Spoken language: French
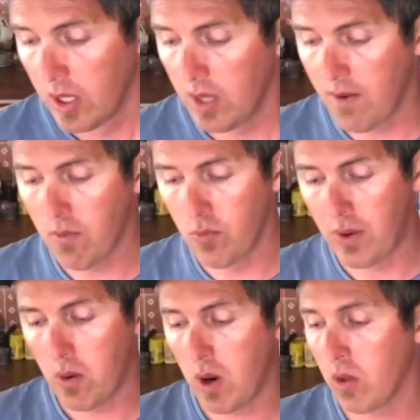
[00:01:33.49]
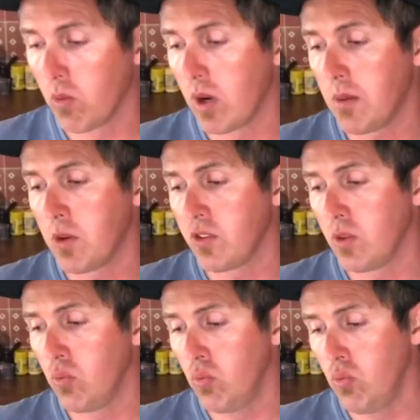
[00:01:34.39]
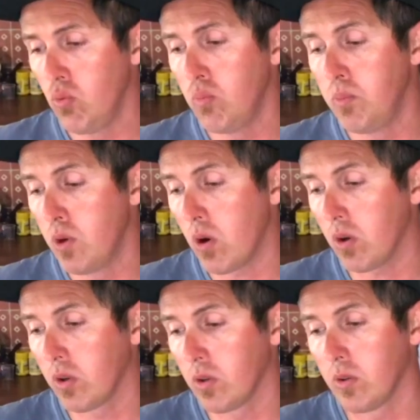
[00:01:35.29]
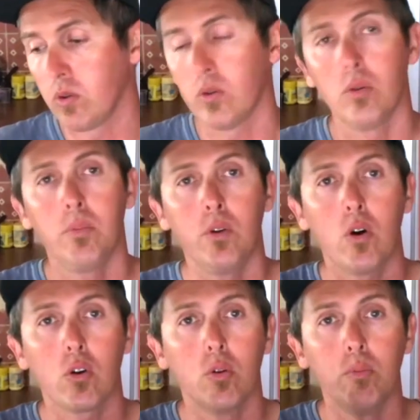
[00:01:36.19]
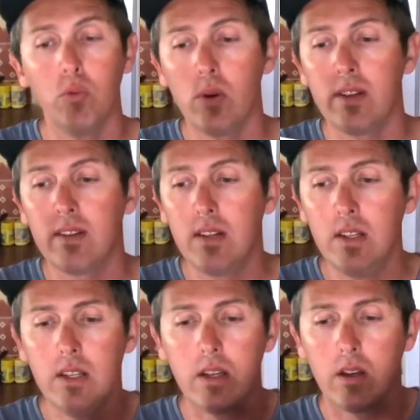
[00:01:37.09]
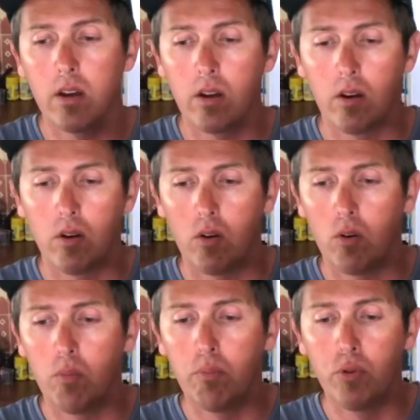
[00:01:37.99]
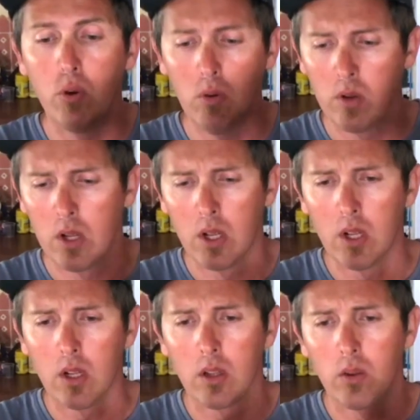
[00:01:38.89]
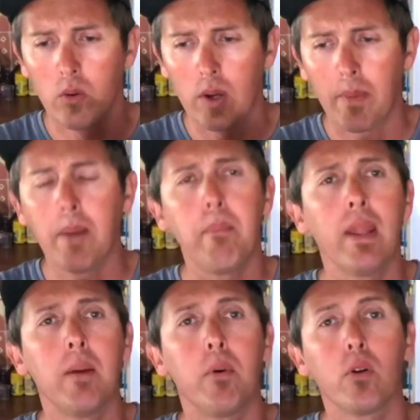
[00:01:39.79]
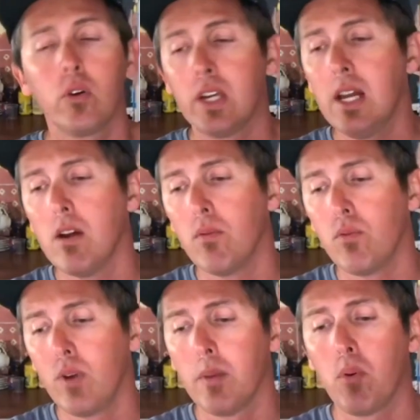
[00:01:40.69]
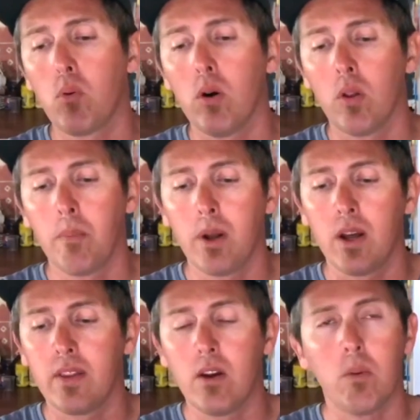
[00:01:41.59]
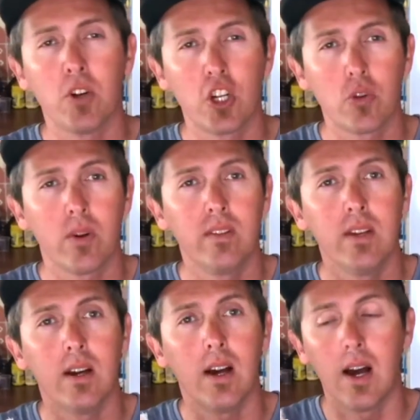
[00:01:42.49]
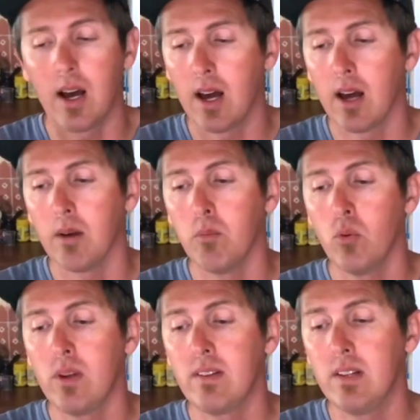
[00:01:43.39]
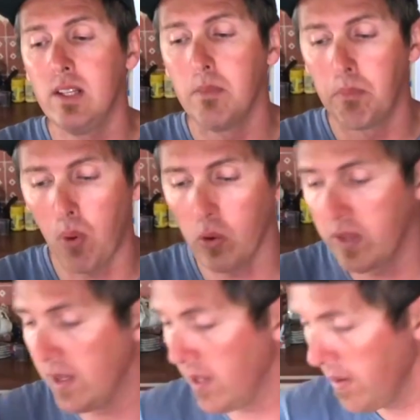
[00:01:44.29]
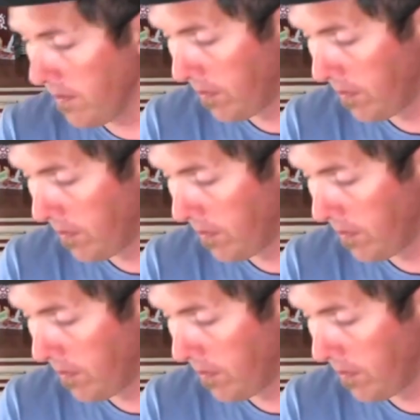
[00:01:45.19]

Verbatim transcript: Il va vous falloir, donc là moi c'est du Bjorg, euh, Bjorg Muesli bio. Donc après pas n'importe lequel, vous verrez pourquoi on en parlera tout à l'heure, moi j'ai choisi un muesli protéiné.